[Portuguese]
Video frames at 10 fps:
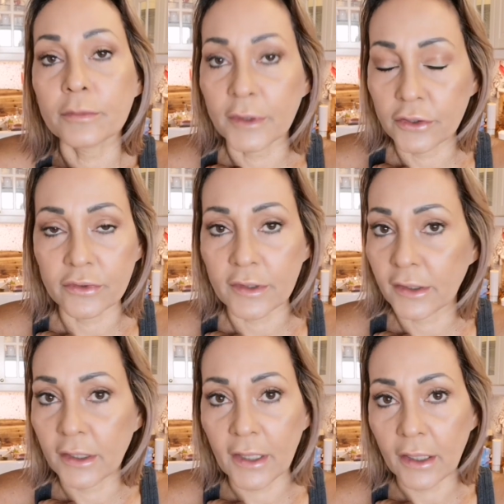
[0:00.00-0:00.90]
Maria José,
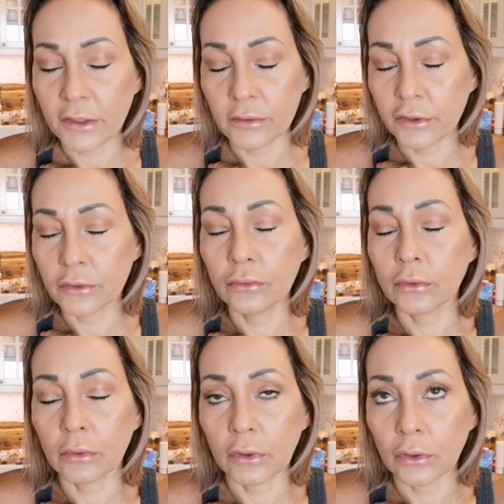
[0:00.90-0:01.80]
que, que é aquilo que
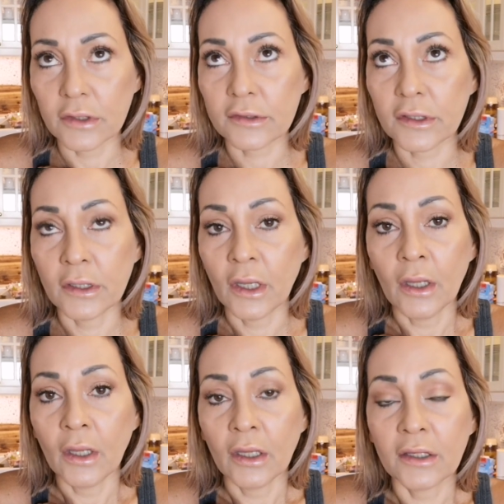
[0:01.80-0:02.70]
dor horrorosa, que,
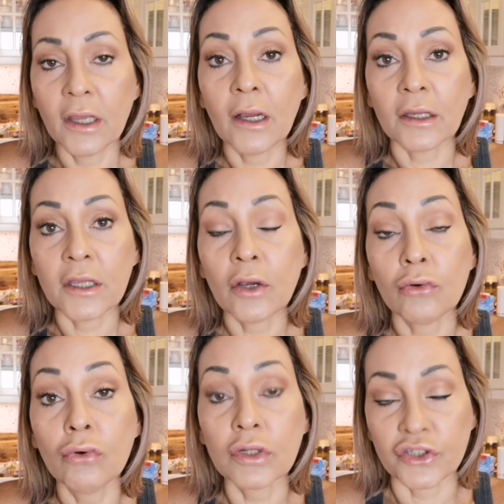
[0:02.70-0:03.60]
que, que
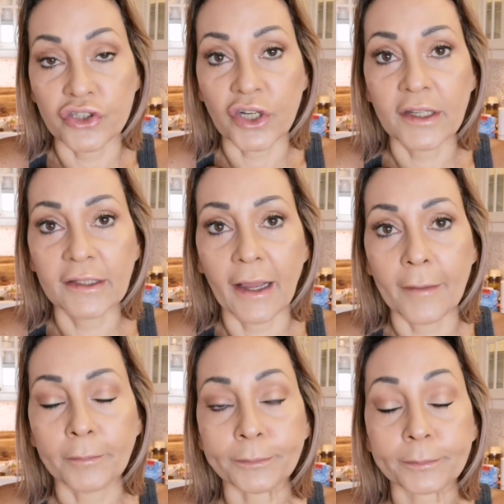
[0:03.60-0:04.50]
angústia que
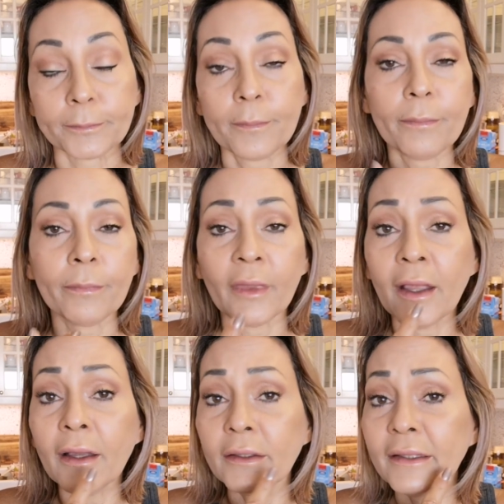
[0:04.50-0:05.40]
dá.
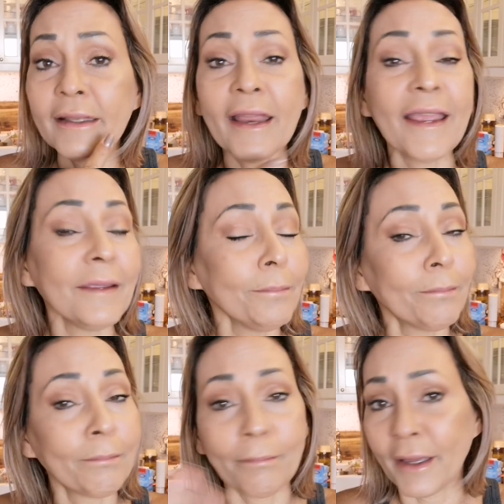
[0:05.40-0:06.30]
Nem
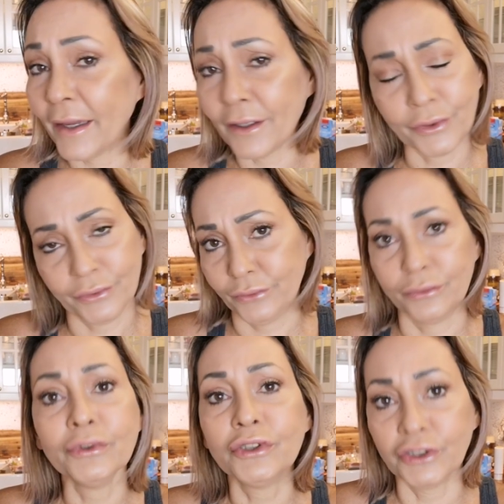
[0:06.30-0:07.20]

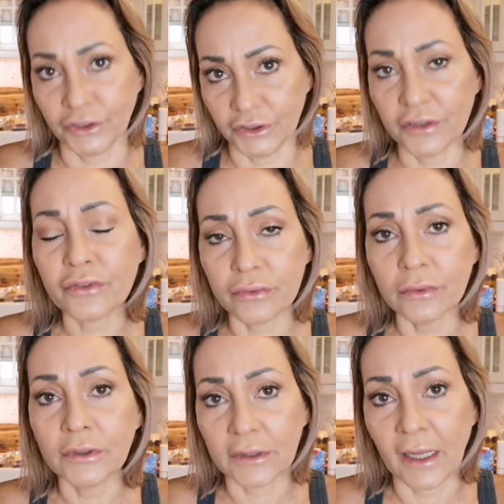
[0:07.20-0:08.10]
perto
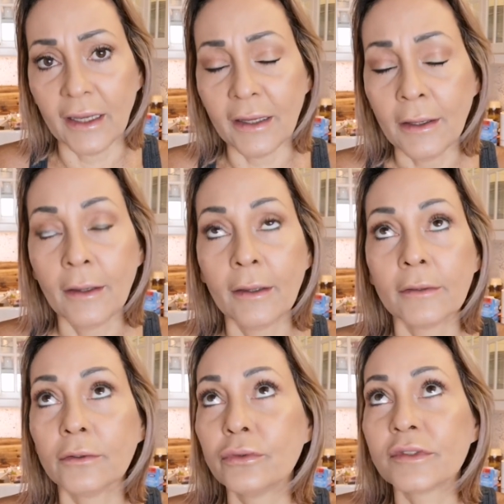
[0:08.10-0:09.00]
disso, tá?
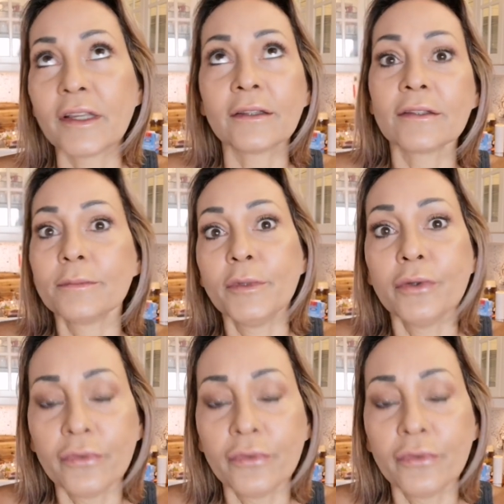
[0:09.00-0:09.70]
200 mil